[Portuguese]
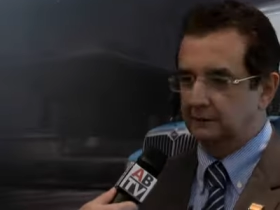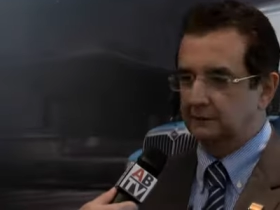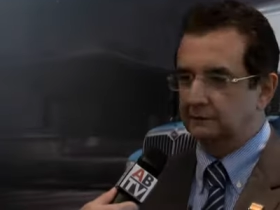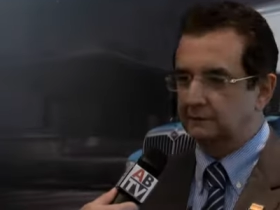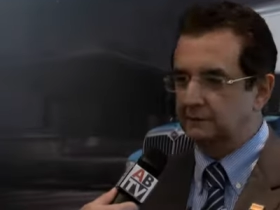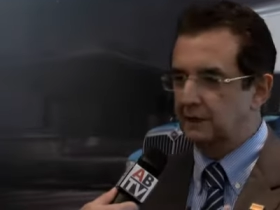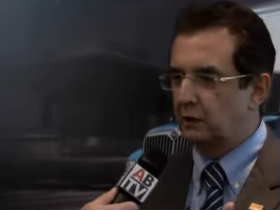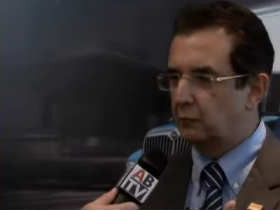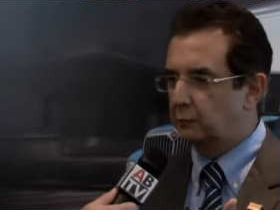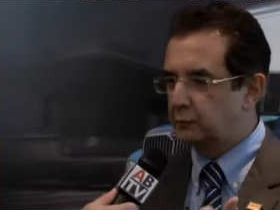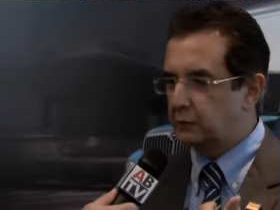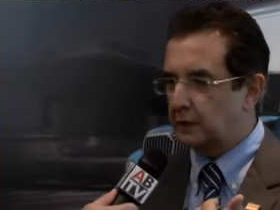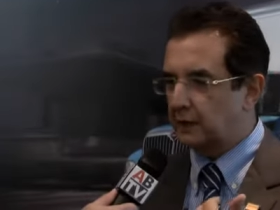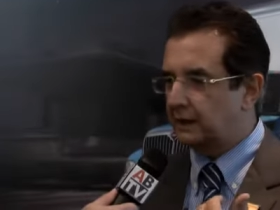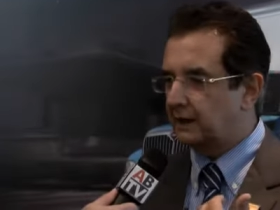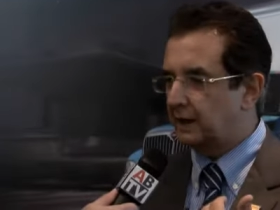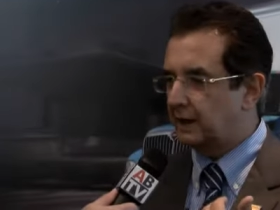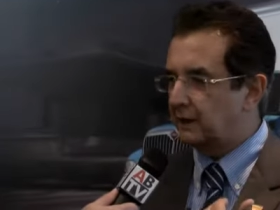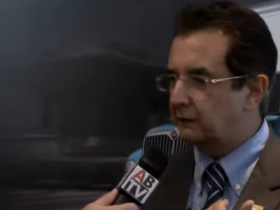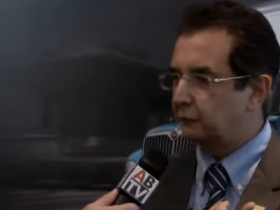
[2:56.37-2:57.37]
não por
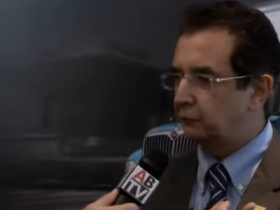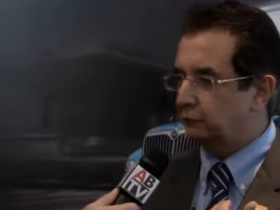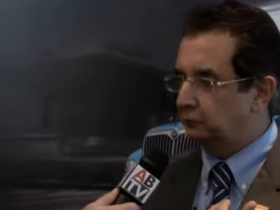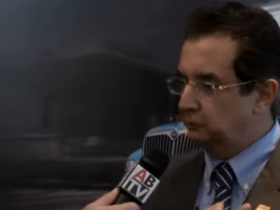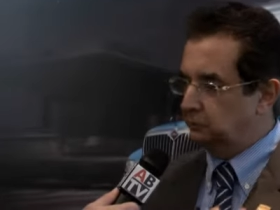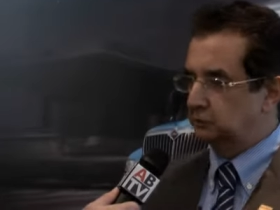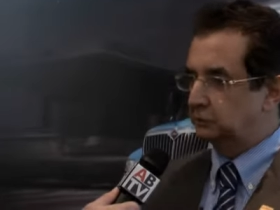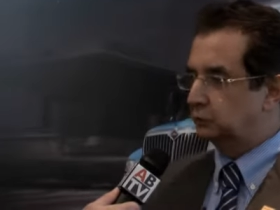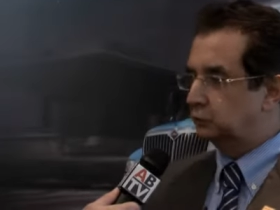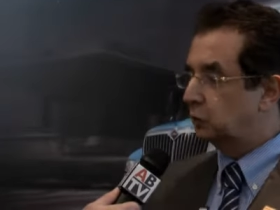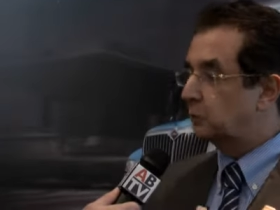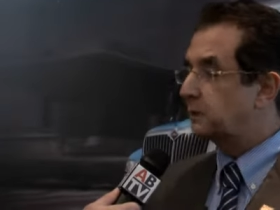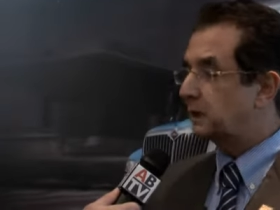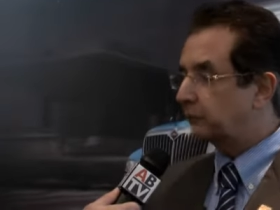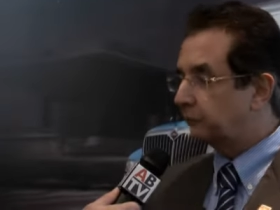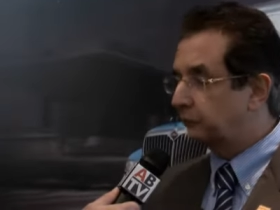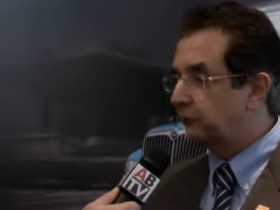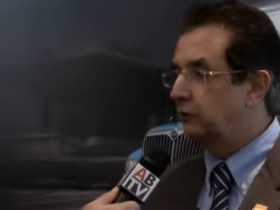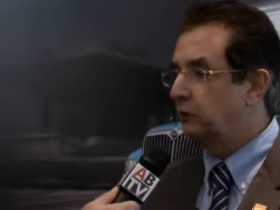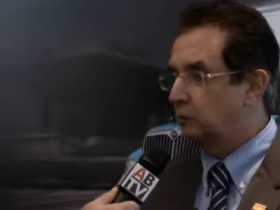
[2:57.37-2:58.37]
acaso no
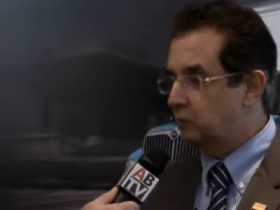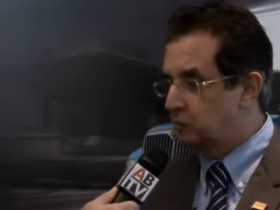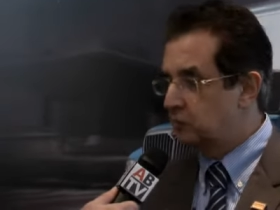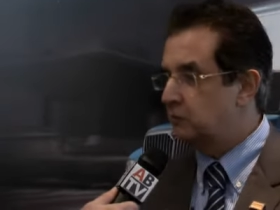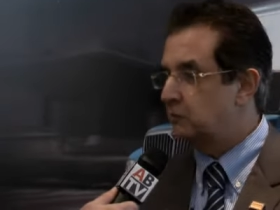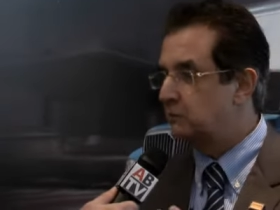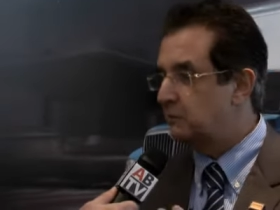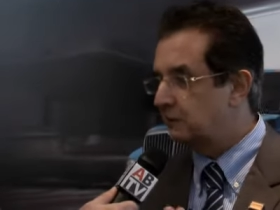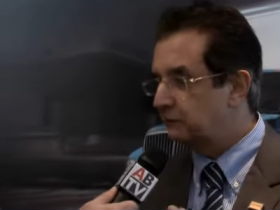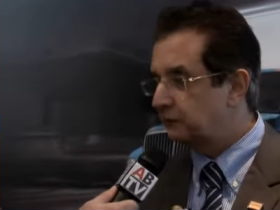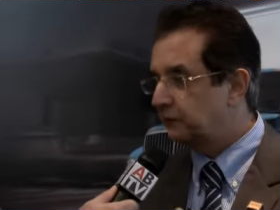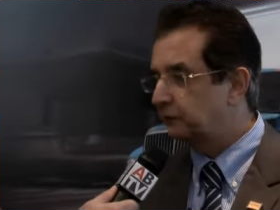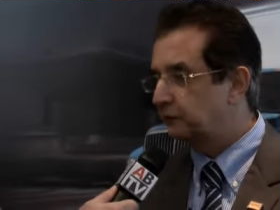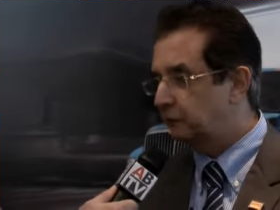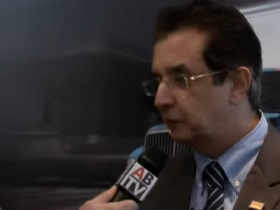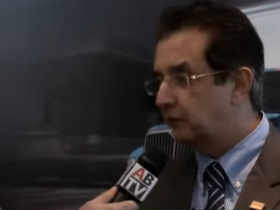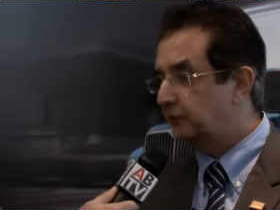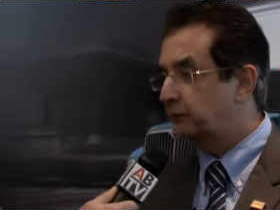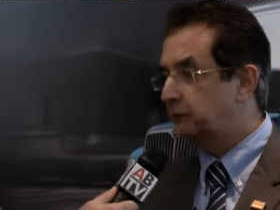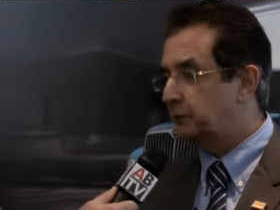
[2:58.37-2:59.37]
Brasil, uma vez
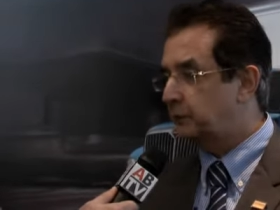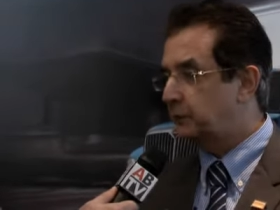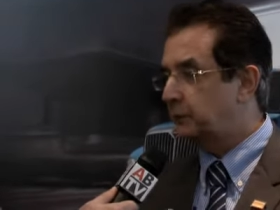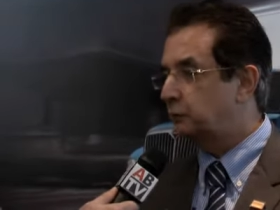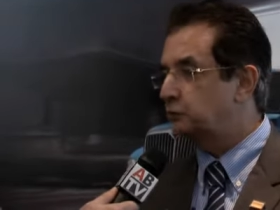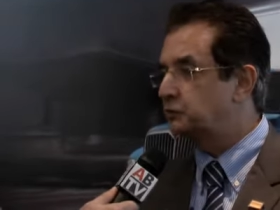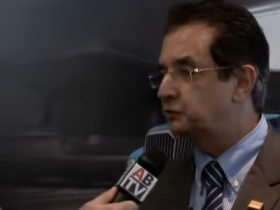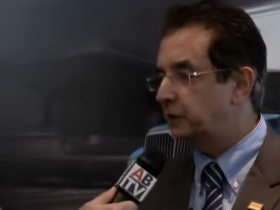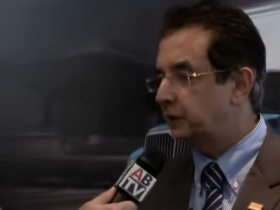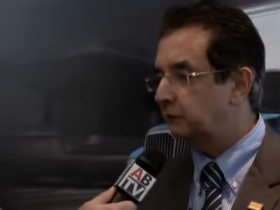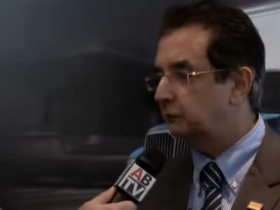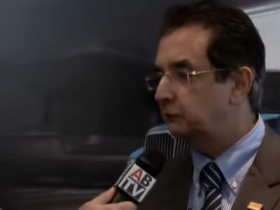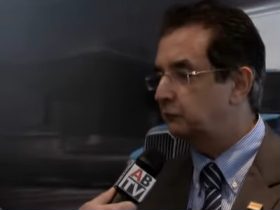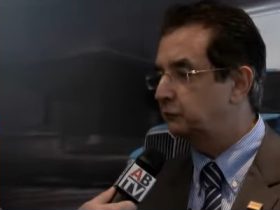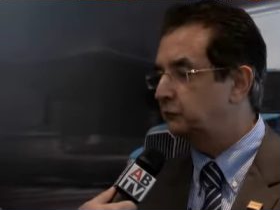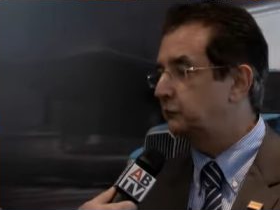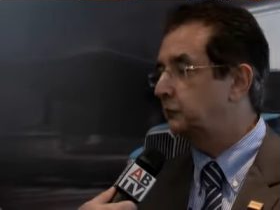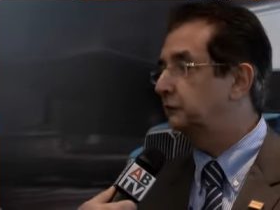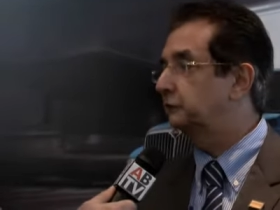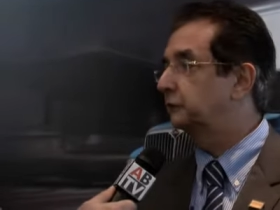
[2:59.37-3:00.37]
que este projeto
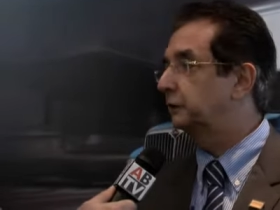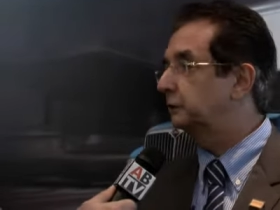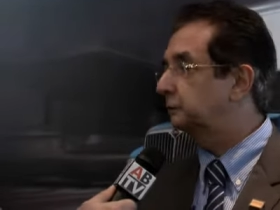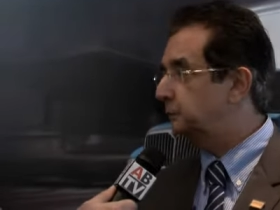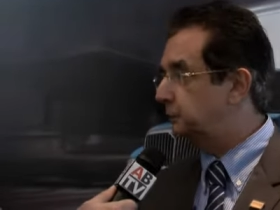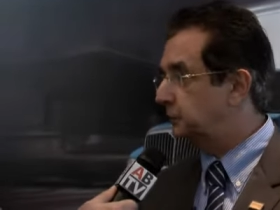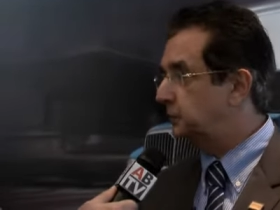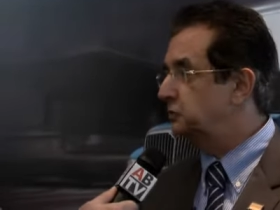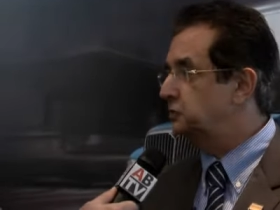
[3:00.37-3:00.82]
foi feito por